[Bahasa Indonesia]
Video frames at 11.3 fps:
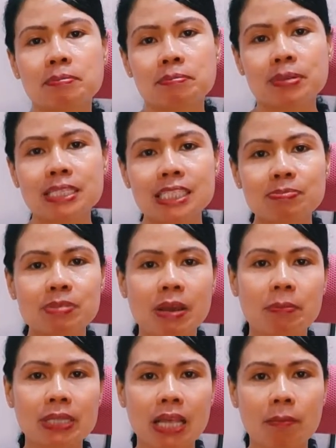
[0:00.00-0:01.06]
Prinsip yang
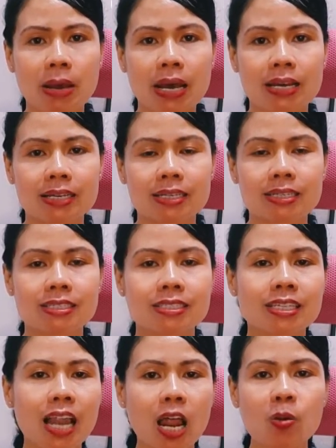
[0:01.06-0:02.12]
pertama,
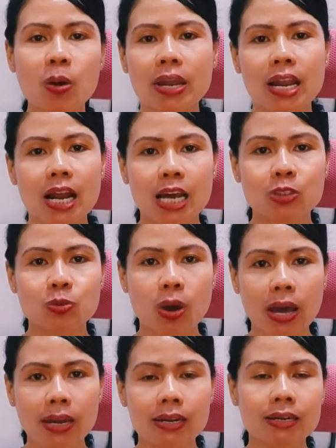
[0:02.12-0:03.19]
selalu andalkan
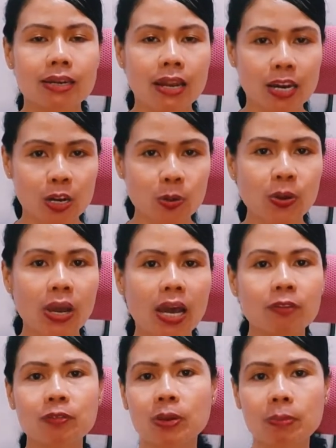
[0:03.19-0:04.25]
Tuhan dan
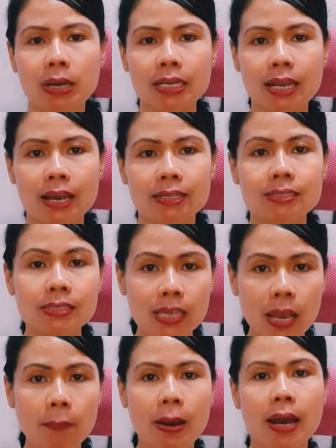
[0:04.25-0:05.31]
renungkan firman-Nya
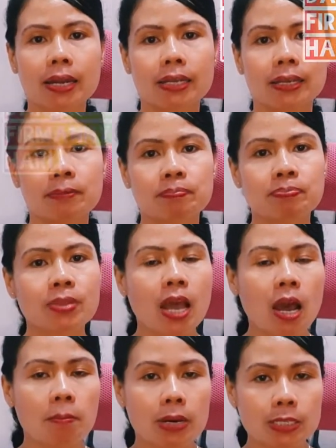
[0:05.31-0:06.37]
setiap hari.
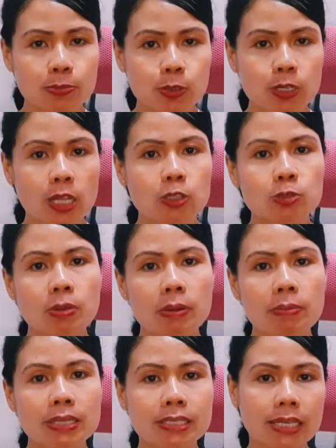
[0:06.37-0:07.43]
Mazmur 119
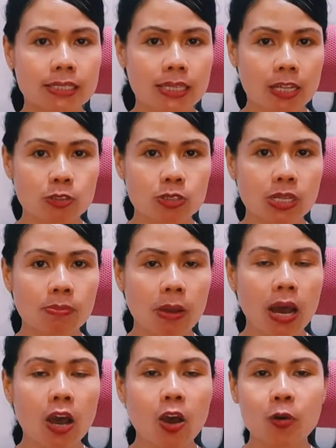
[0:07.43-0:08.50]
ayat 105,
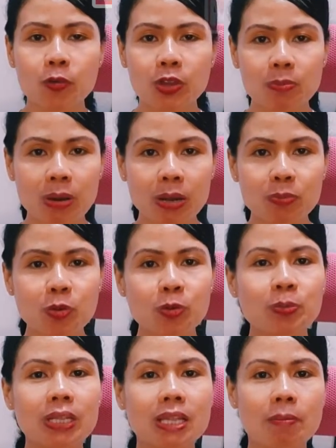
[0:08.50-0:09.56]
firmanmu
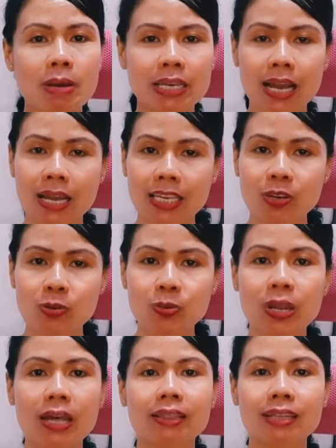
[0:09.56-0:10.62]
pelita bagi kakiku
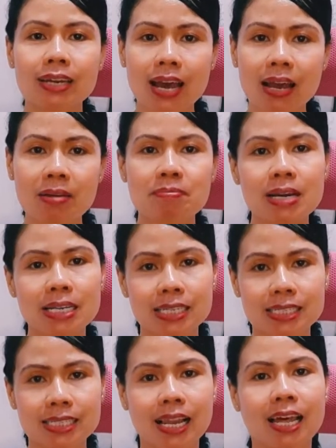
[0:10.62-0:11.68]
dan terang bagi
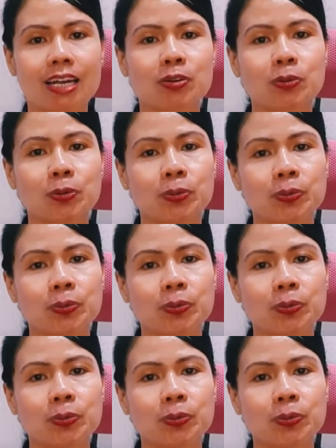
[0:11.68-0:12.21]
jalanku.